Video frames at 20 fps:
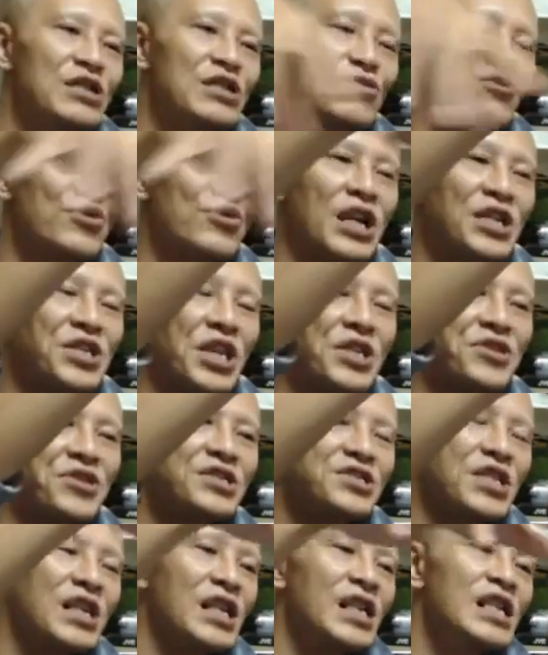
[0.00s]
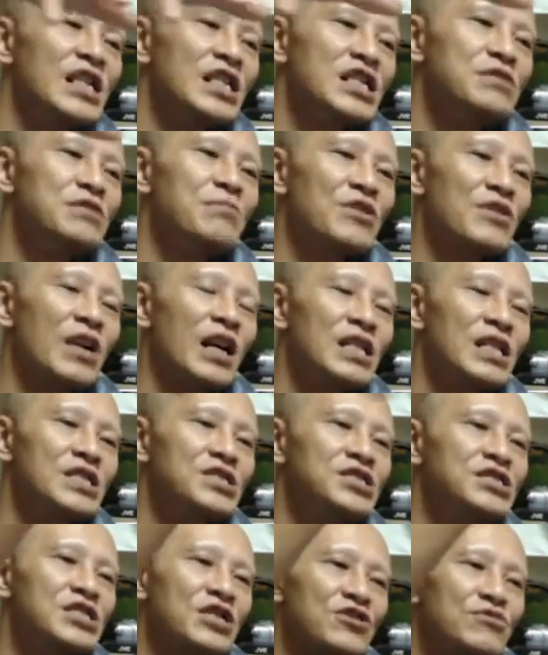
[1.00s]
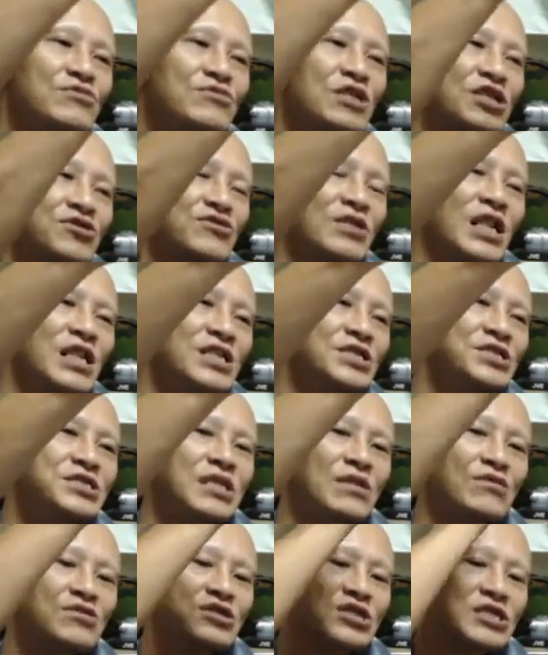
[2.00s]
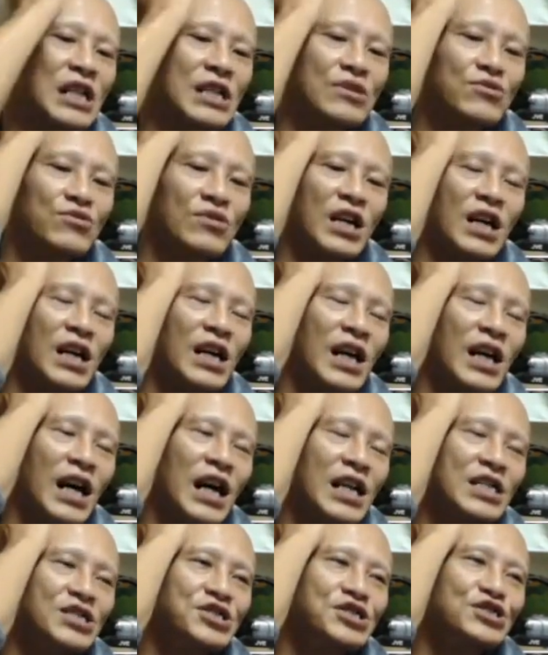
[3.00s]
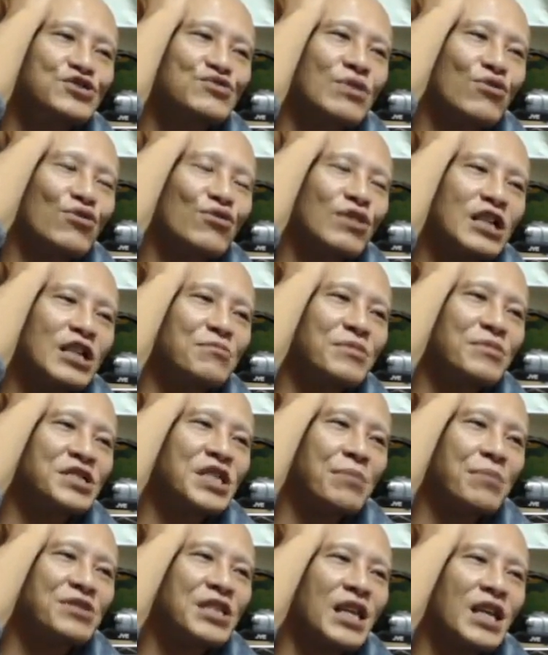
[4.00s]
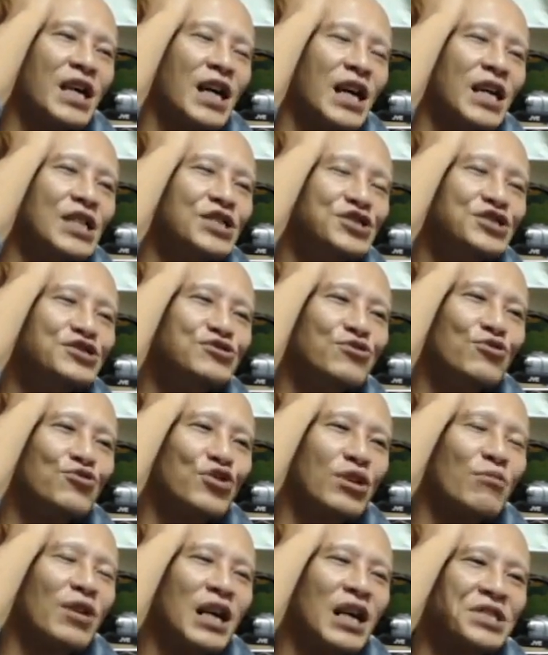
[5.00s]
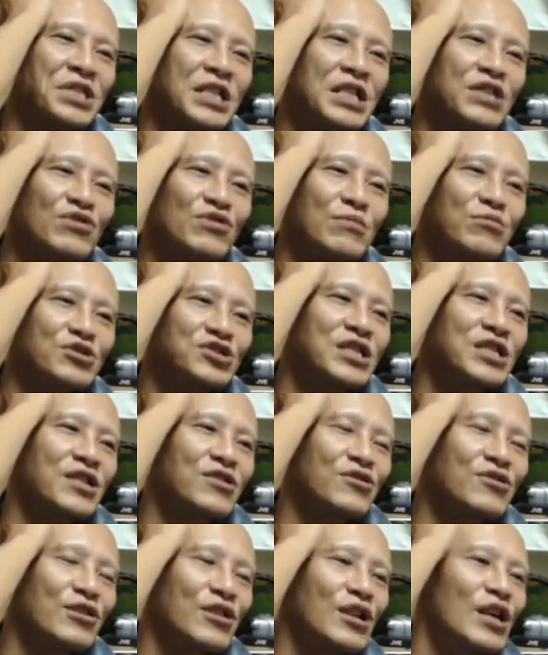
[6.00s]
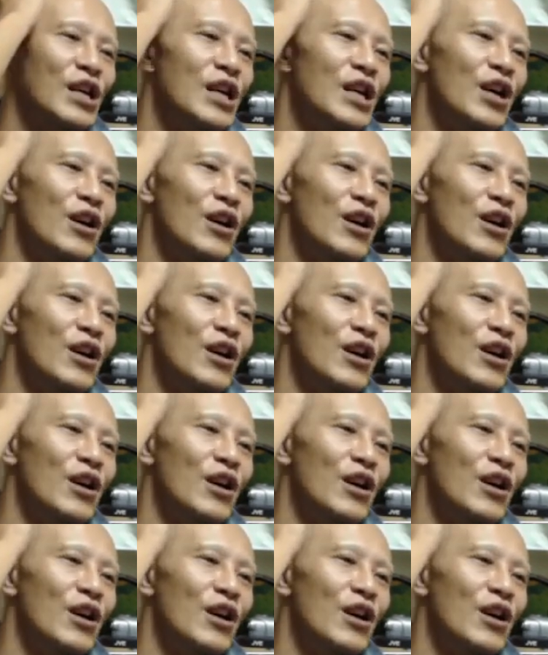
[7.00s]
のこと語ってさ、今の配信者と昔の配信者の違いとか、配信とはこうあるべきだみたいな配信論とかも語れるのかもしれないけど、